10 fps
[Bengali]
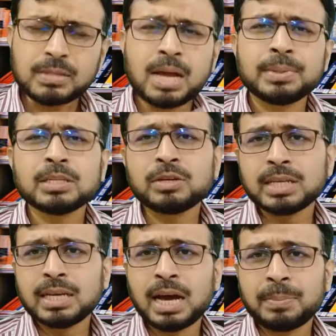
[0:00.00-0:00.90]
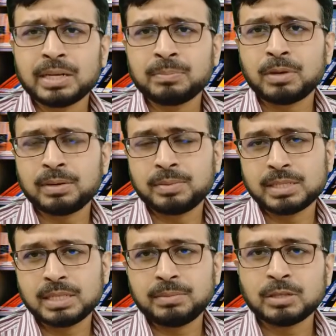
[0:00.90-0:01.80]
আমাদের অনেকের হাঁপানির প্রবলেম
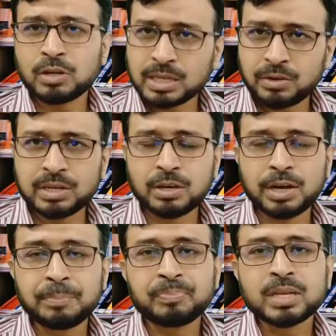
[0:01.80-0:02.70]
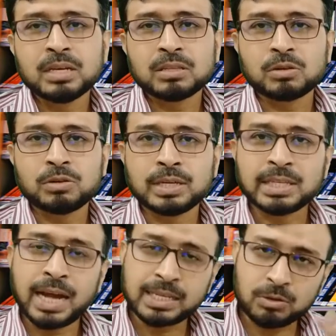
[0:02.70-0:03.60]
আছে এটা অনেক কারণেই হয় তো
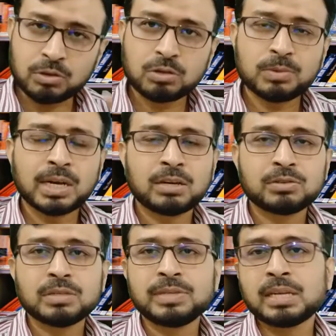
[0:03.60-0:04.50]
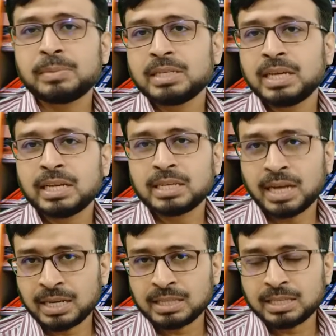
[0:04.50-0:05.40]
এটা একটা অন্যতম কারণ হচ্ছে ভিটামিন ডি এর
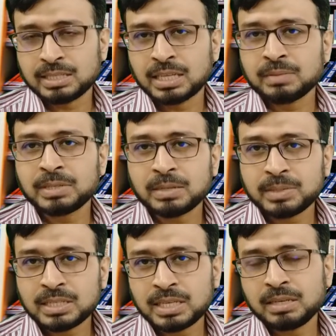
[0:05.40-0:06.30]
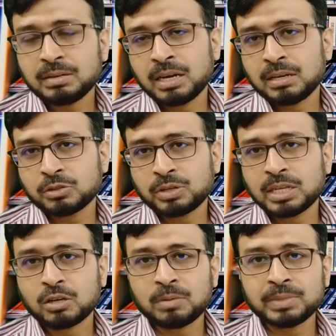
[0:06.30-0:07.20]
ঘাটতি যাদের ভিটামিন ডি
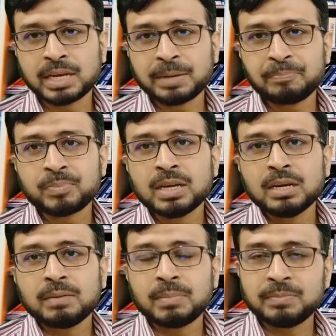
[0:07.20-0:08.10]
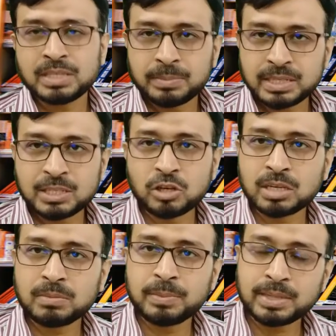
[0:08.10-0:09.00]
শরীরে কম থাকে বা ভিটামিন ডি
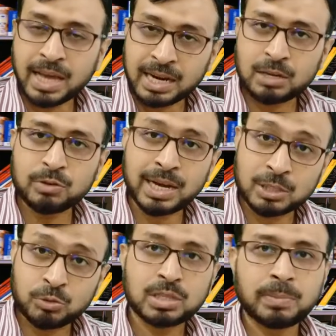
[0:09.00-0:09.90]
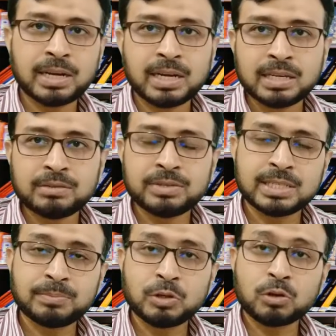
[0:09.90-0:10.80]
সঠিকভাবে থাকলেও কাজ করতে পারে না
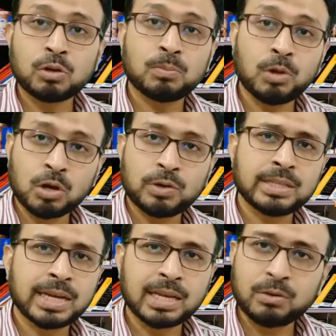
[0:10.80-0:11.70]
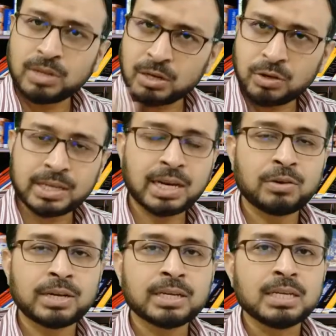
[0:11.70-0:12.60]
রিসেপ্টরগুলো ব্লক হয়ে থাকে অন্যান্য অনেক
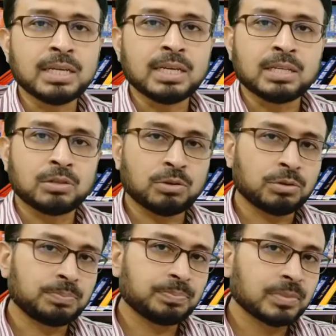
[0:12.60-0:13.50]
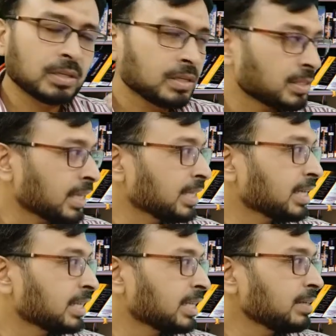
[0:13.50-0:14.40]
কারণে তো তাদের
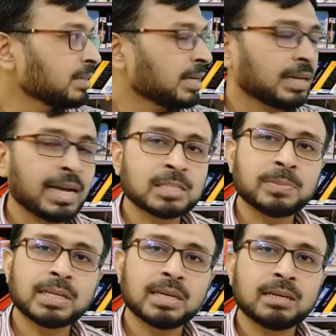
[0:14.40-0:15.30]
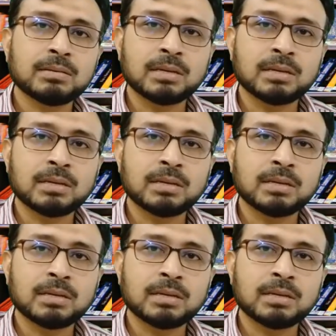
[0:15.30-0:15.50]
ক্ষেত্রে অ্যাজমাটা